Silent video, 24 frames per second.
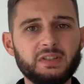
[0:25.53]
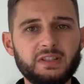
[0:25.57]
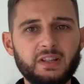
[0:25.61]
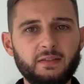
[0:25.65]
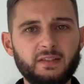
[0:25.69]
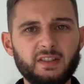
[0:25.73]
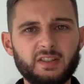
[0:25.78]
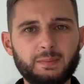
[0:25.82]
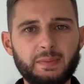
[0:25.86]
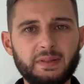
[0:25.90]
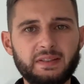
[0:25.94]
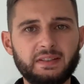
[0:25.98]
cela
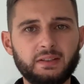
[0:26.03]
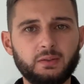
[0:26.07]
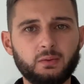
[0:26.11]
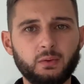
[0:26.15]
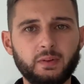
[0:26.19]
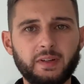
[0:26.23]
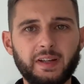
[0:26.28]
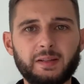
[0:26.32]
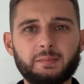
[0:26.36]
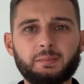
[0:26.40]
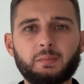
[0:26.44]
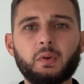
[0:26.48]
va se passer
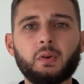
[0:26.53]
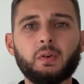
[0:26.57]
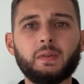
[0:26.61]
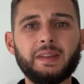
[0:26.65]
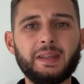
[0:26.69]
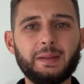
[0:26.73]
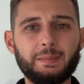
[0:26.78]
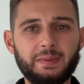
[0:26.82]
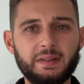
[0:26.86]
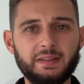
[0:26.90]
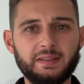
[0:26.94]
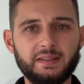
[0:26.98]
concrètement
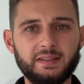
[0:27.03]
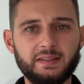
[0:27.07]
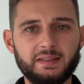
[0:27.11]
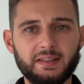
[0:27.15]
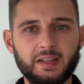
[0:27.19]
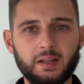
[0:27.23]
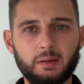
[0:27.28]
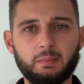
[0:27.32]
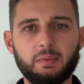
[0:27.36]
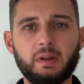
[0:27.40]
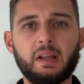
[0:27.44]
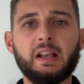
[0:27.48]
Eh bien c'est
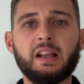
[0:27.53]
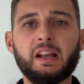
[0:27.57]
simple.